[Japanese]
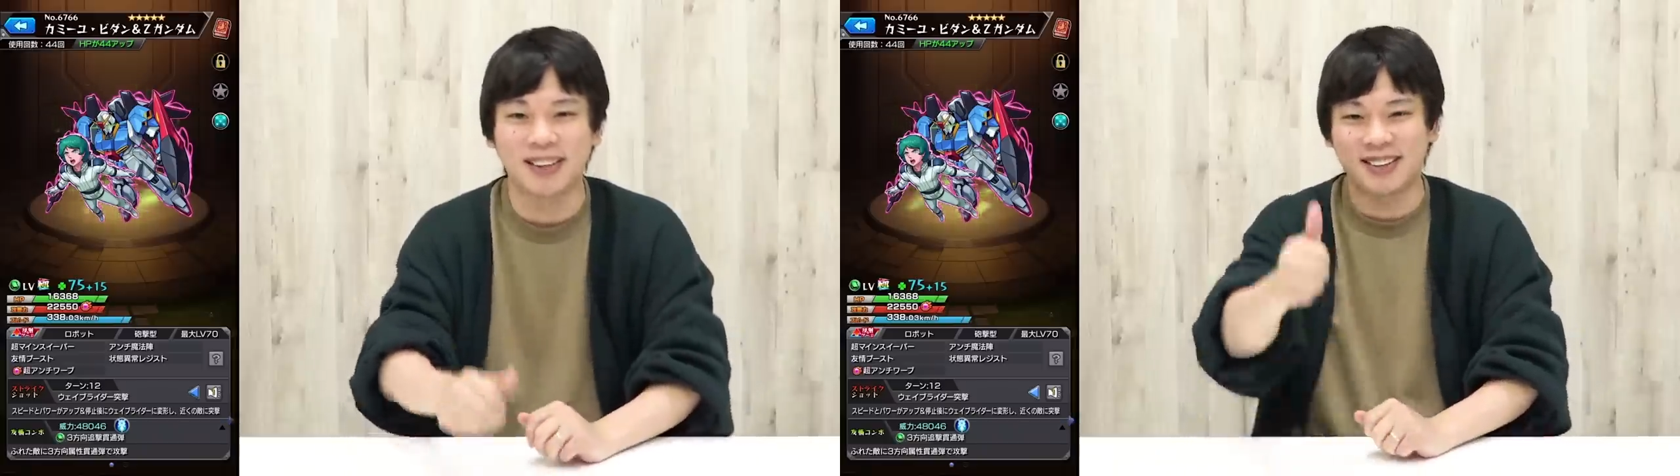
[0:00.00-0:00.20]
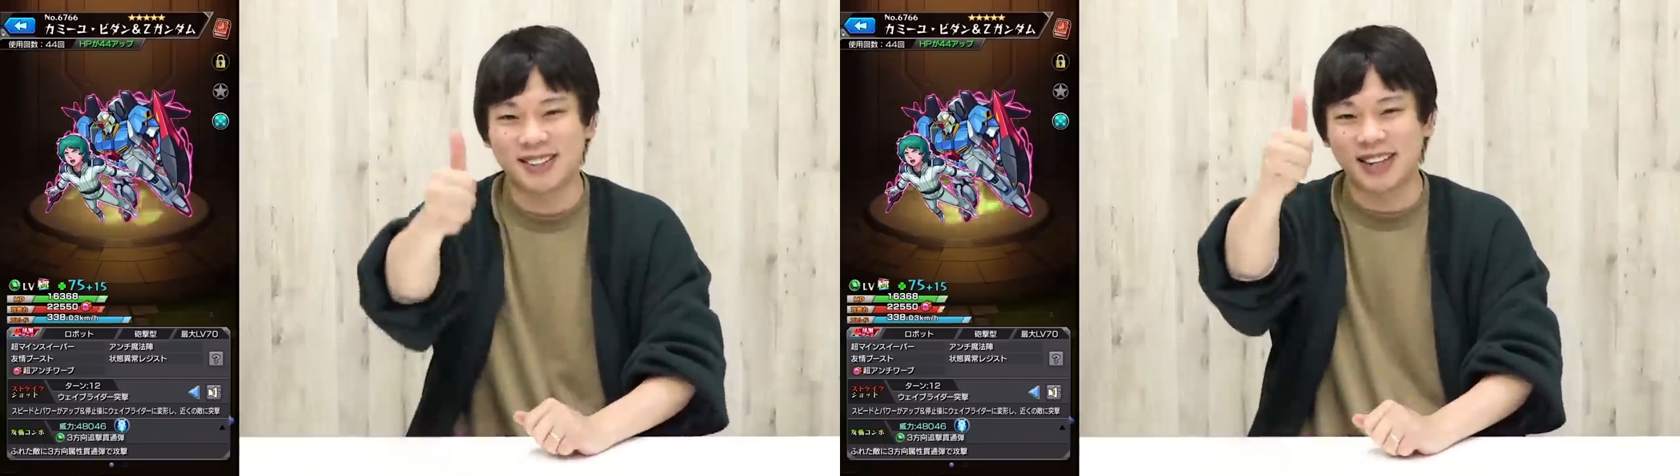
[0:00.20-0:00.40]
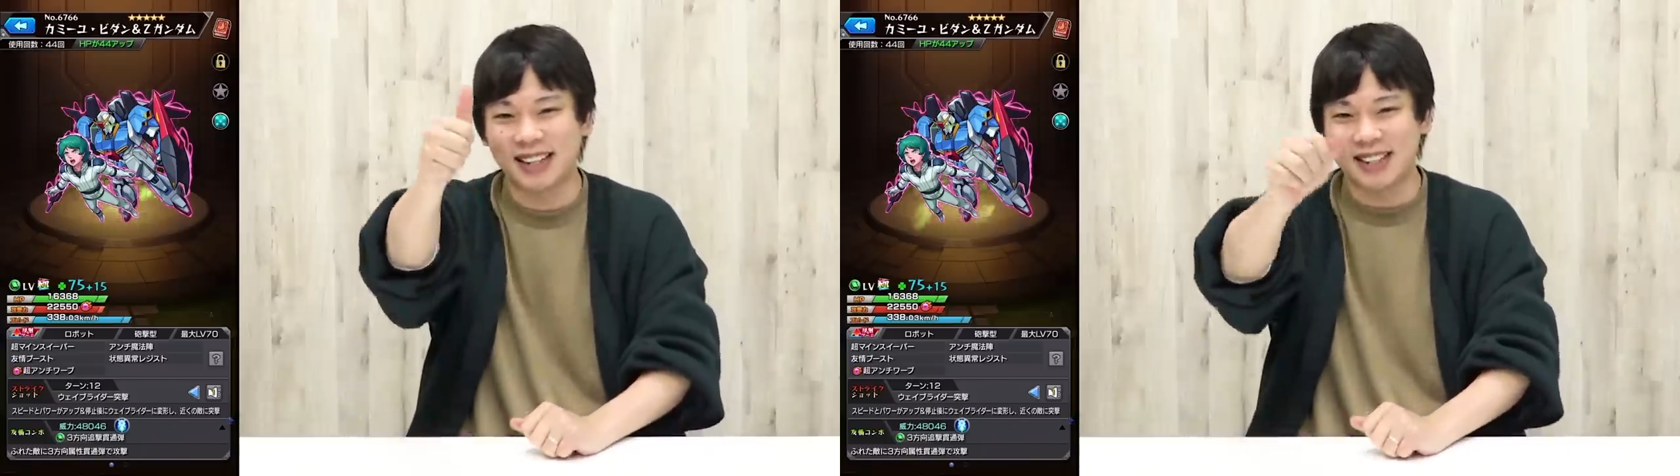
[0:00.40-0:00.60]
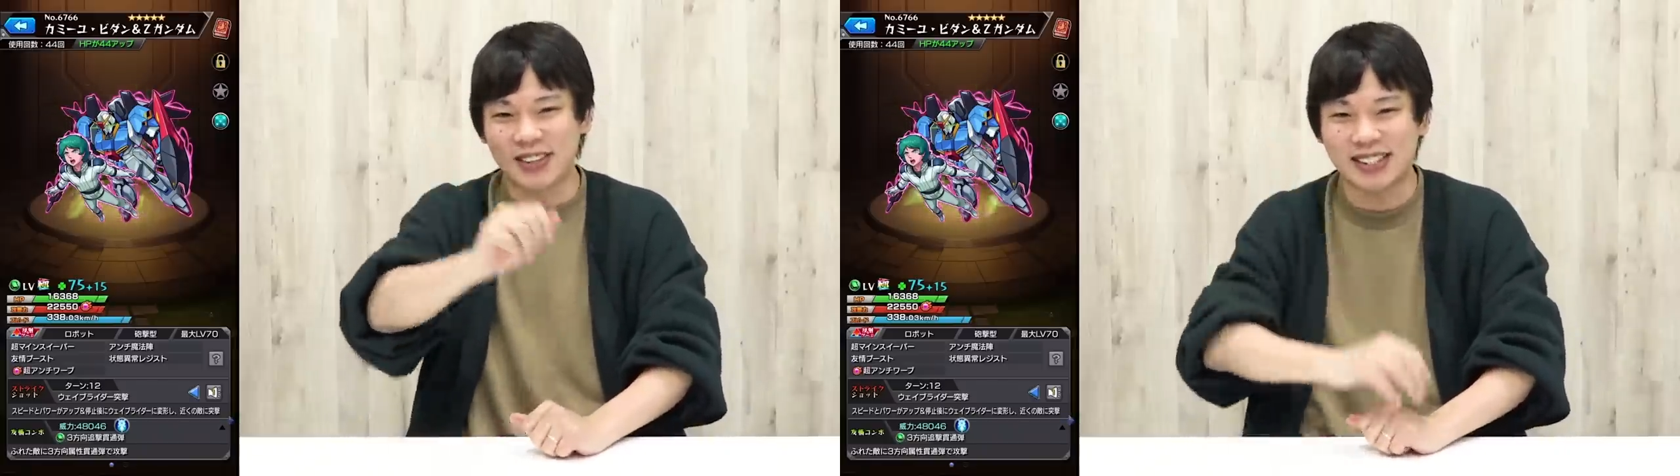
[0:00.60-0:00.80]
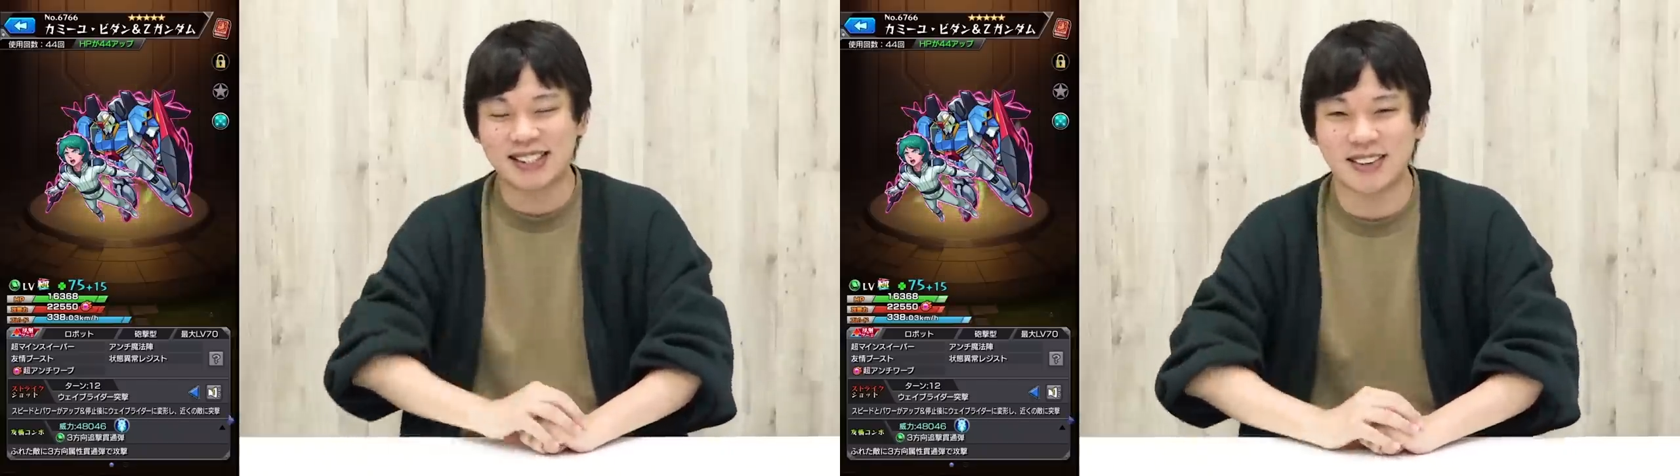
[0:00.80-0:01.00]
よろしくお願いいたし
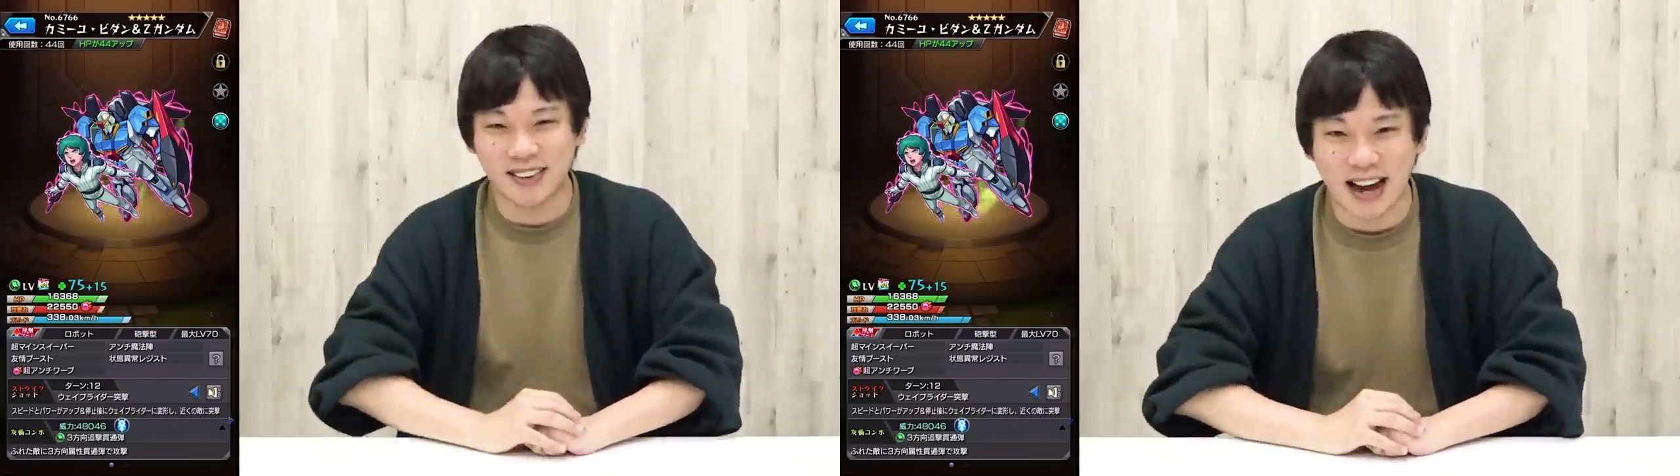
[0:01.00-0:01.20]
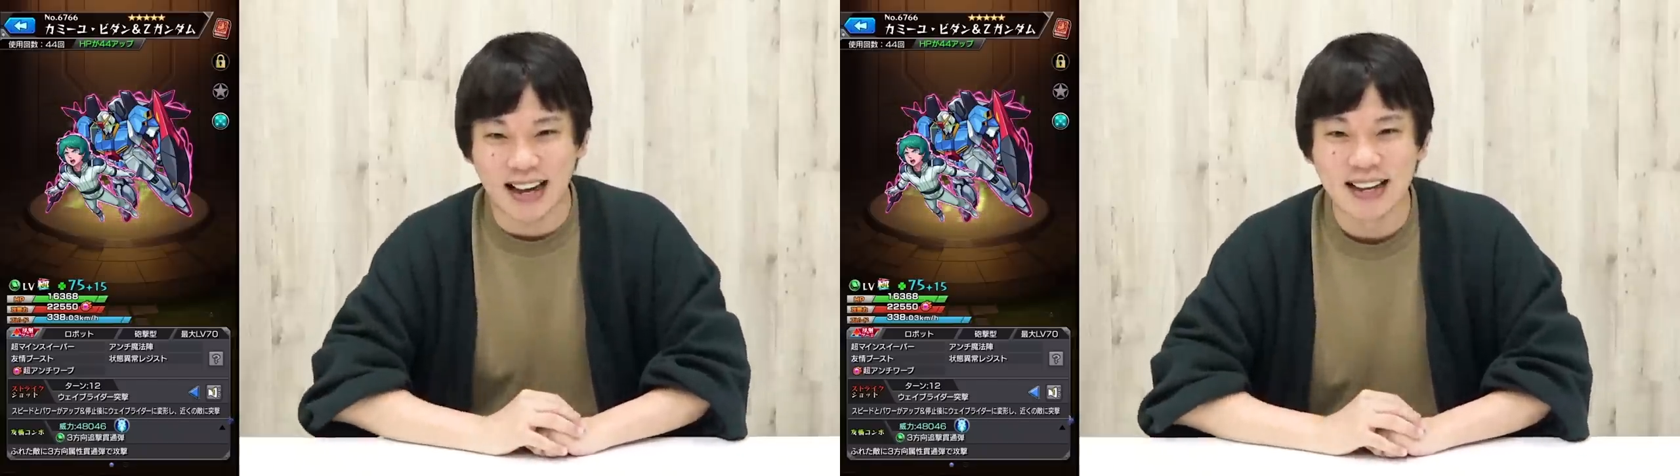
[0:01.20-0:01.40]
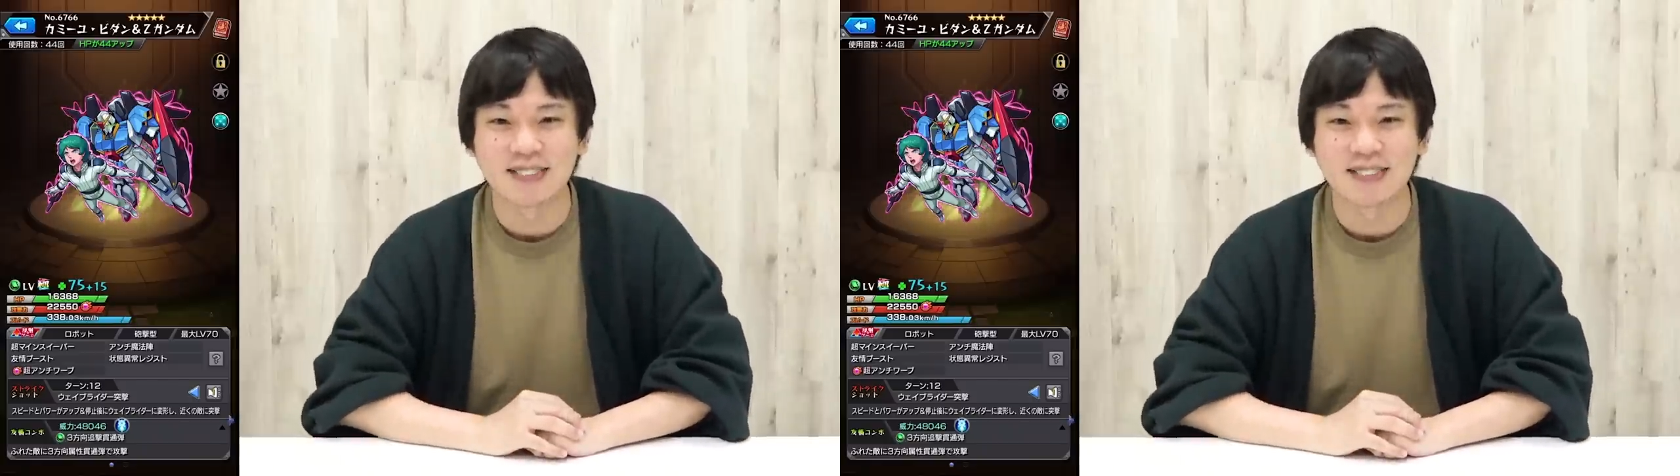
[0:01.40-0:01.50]
ますそれでは